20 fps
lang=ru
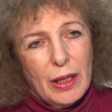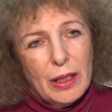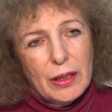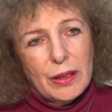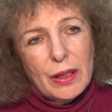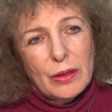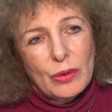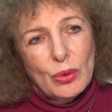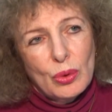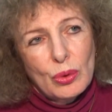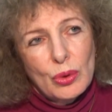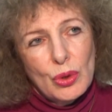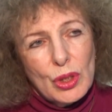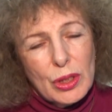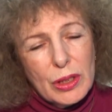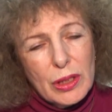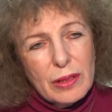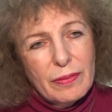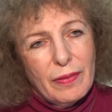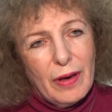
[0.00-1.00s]
Это
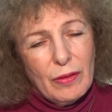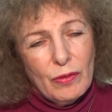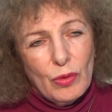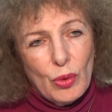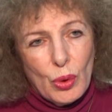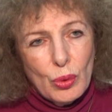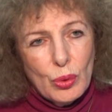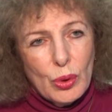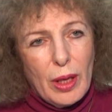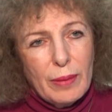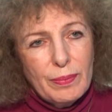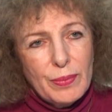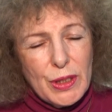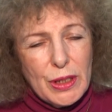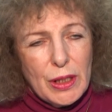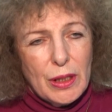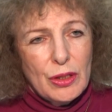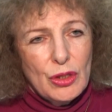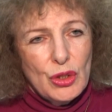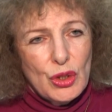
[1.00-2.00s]
тоже своего рода
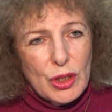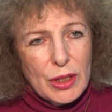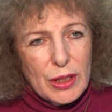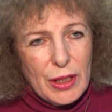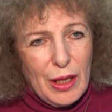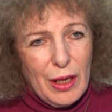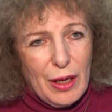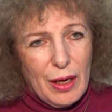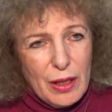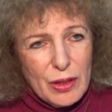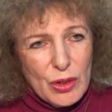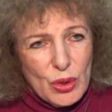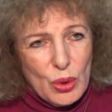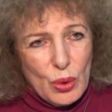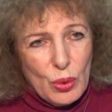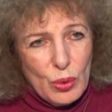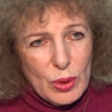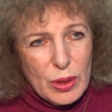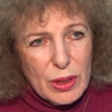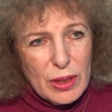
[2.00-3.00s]
психические
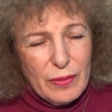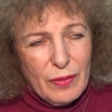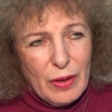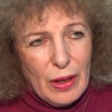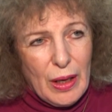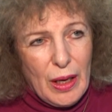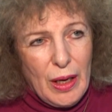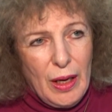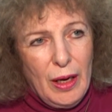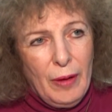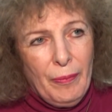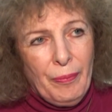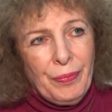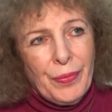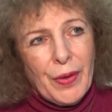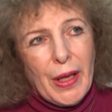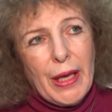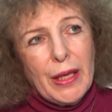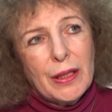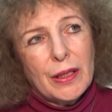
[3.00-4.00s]
расстройства.
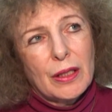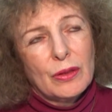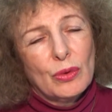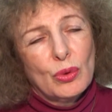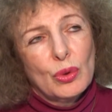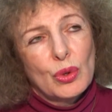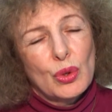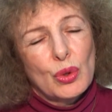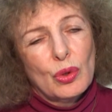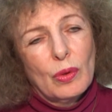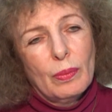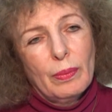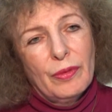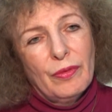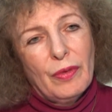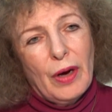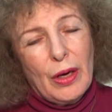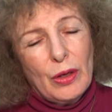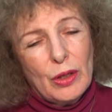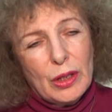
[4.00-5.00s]
Это то, что
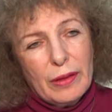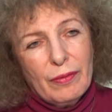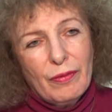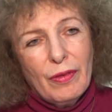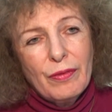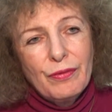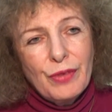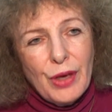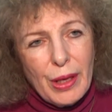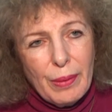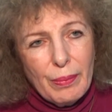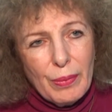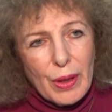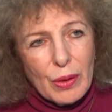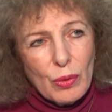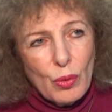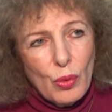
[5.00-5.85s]
бывает во время